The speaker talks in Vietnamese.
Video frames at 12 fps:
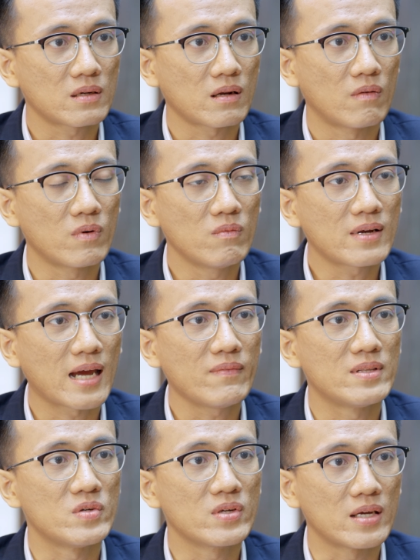không đúng cái
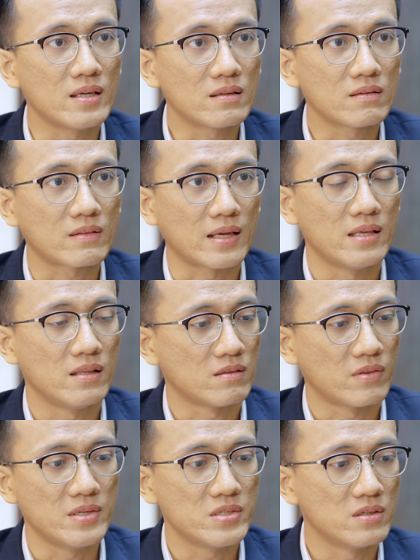mình suy nghĩ tại vì
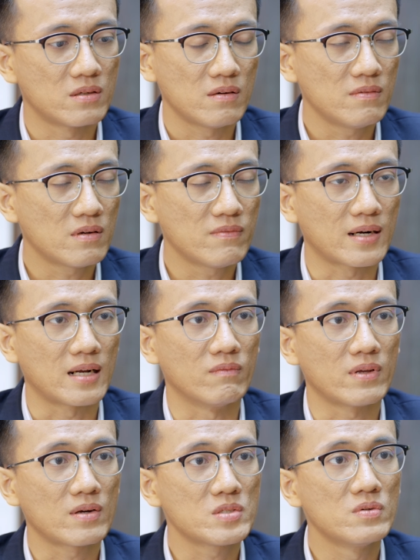thị trường nó nó vận
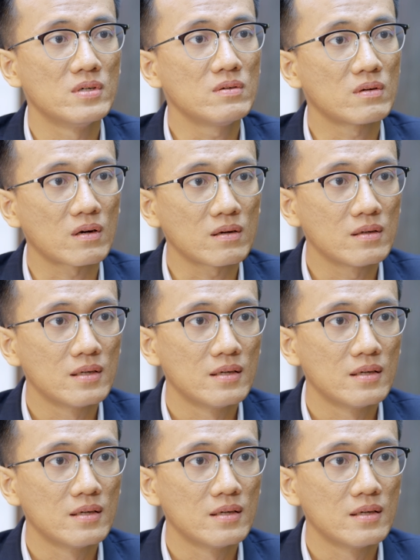động theo cái xu hướng của nó